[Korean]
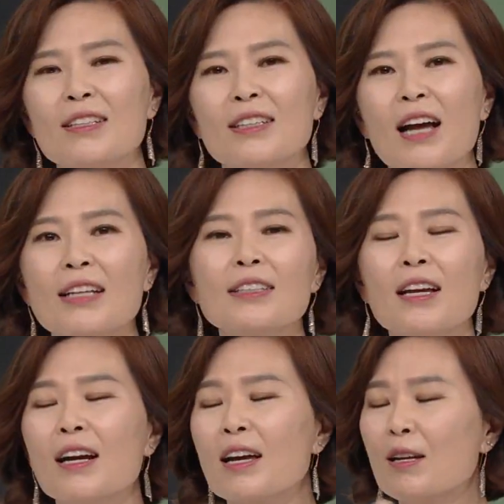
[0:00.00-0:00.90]
하니까 아니
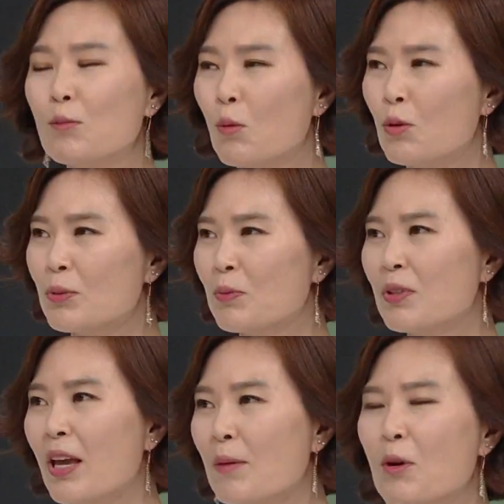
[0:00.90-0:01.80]
내가 애를 보고
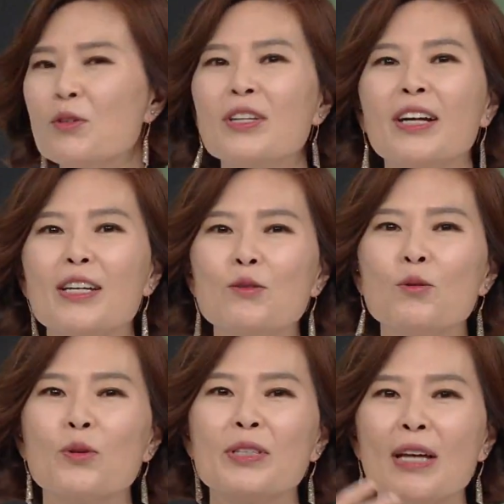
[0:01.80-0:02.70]
싶은데 며느리가 이
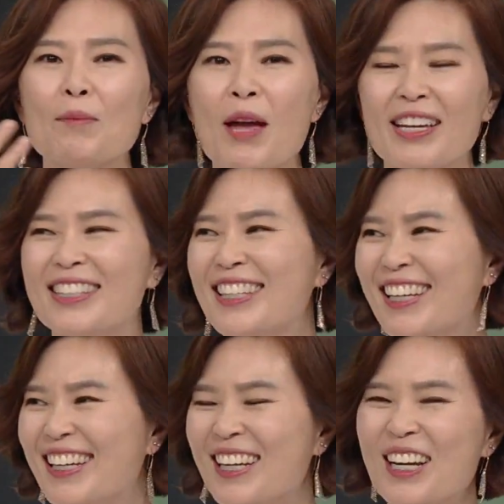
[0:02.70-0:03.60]
정도는
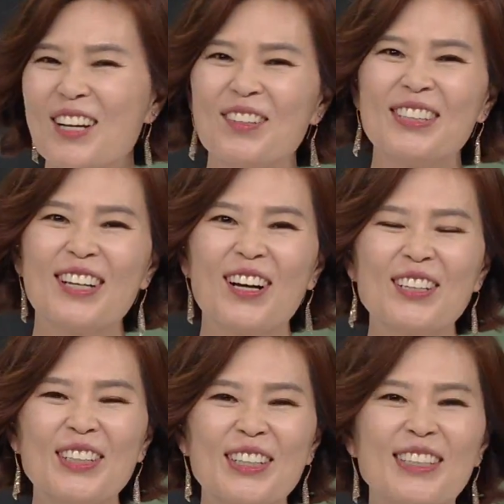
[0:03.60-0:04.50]
참아야지.
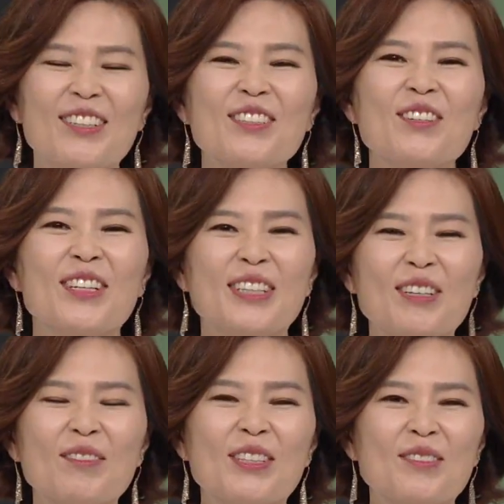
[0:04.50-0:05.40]
아. 그래서 이런 경우가
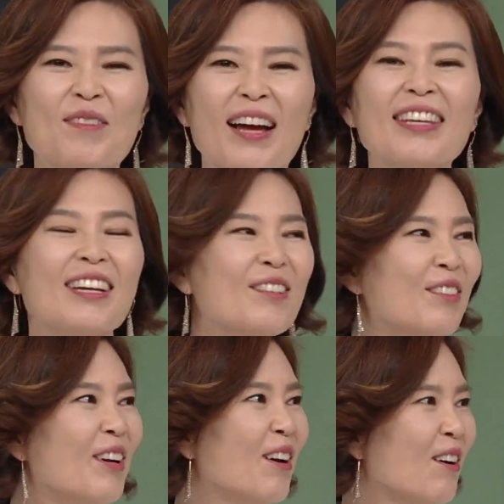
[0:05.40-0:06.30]
생각보다 좀 많이 있고요. 안
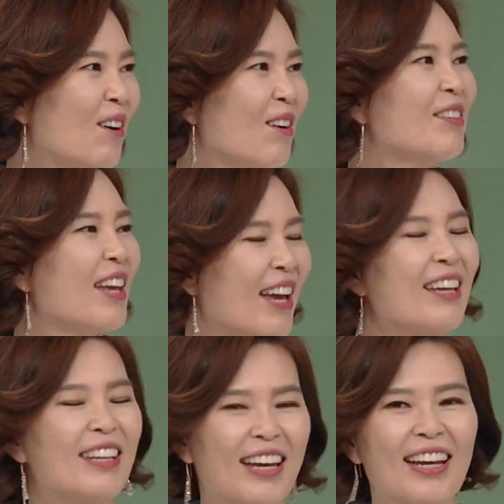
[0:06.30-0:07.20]
되는 거죠.
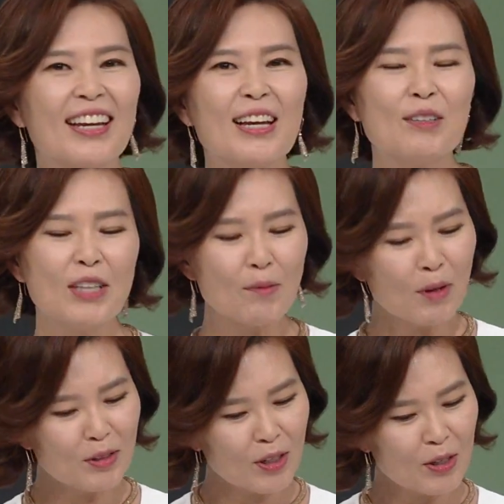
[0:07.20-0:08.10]
네, 네. 세
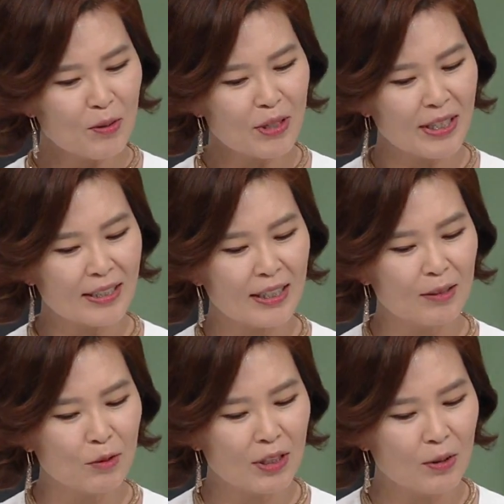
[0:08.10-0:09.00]
번째 이용이 사실
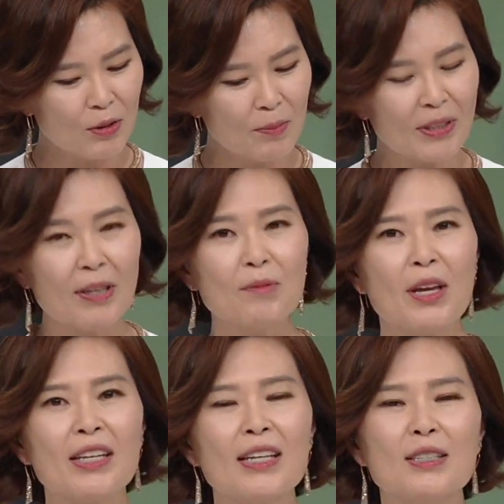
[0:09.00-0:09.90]
우리 이호선 박사님도
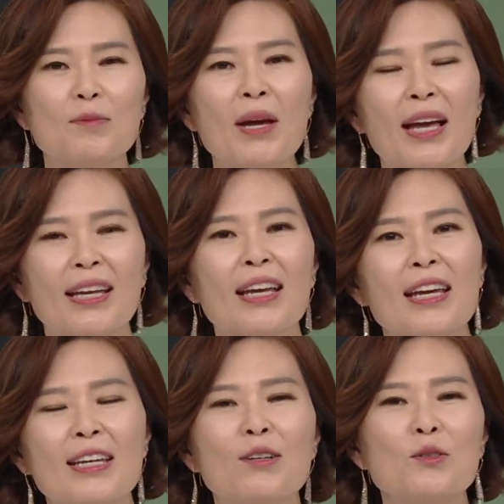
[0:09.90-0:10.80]
얘기했지만
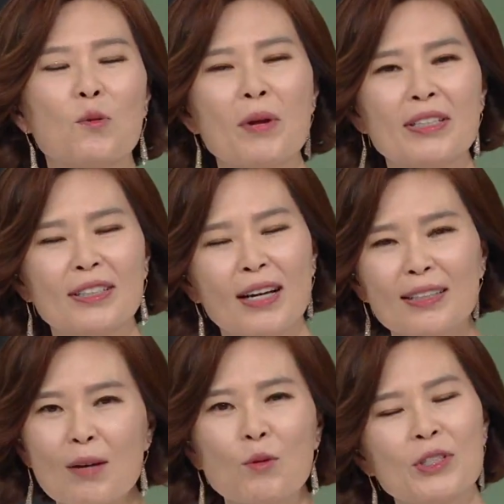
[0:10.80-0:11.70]
이건 정말 이제
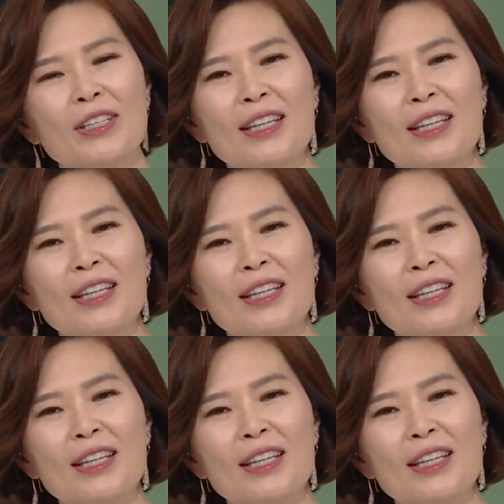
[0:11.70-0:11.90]
상담 오실